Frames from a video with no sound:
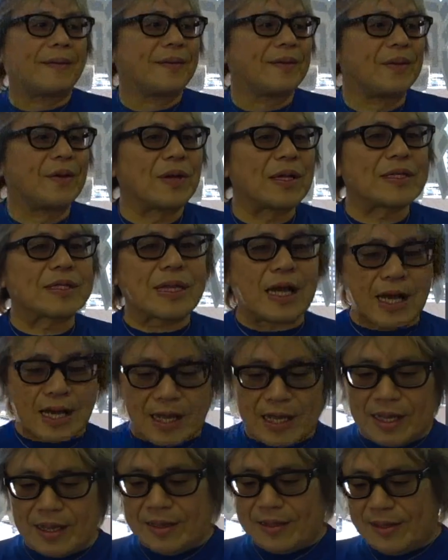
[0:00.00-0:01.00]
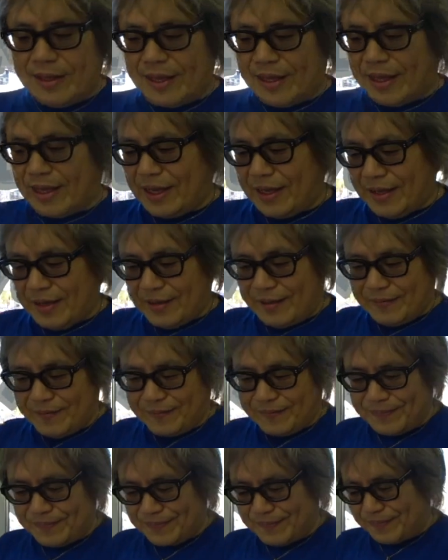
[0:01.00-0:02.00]
どうですか
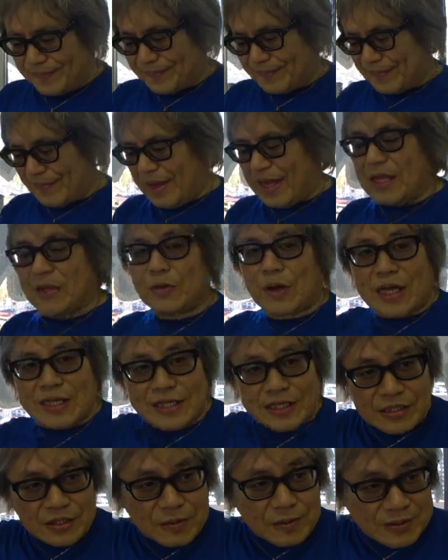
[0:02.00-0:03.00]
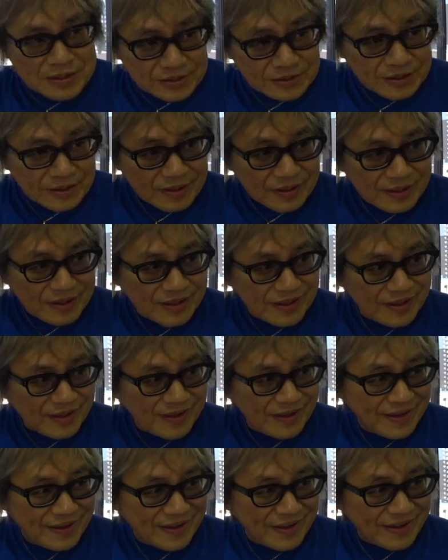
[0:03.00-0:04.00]
A と書いちゃってします
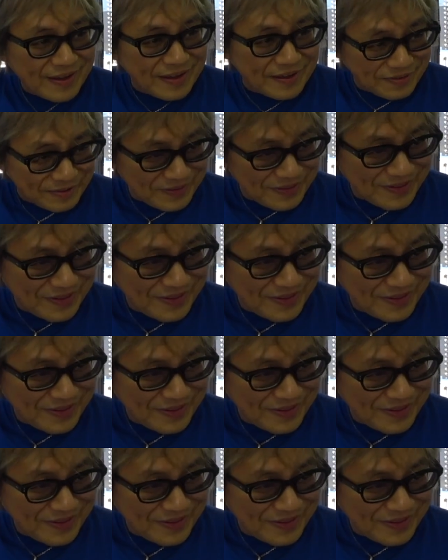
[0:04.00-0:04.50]
いる